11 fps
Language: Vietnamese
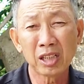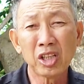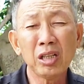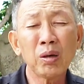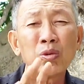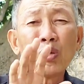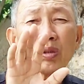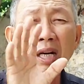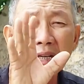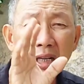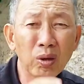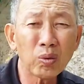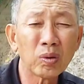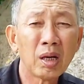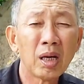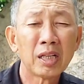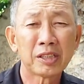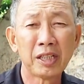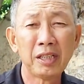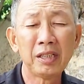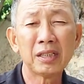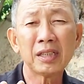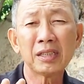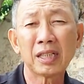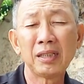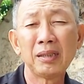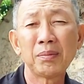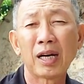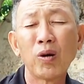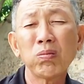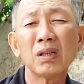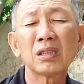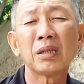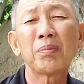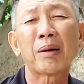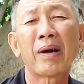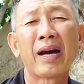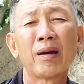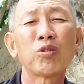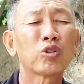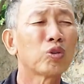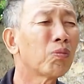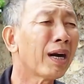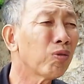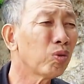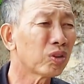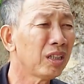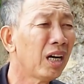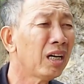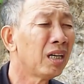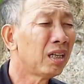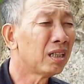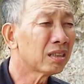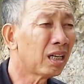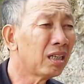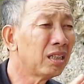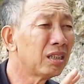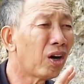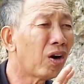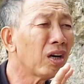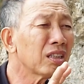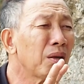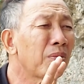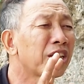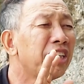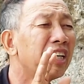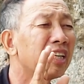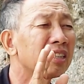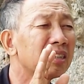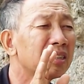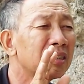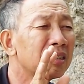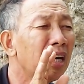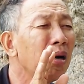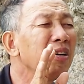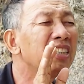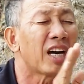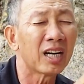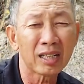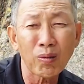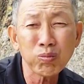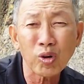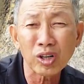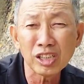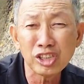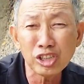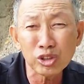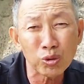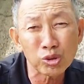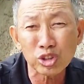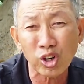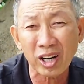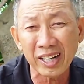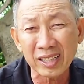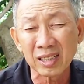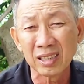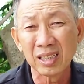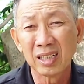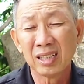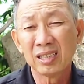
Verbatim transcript: mà cái tiếng ông kêu rất lớn luôn chị cái chị mà út đó chị mặt mày không còn chút máu luôn chị hết từ đó tới mà về tới bây giờ không còn lên xí xô xò hết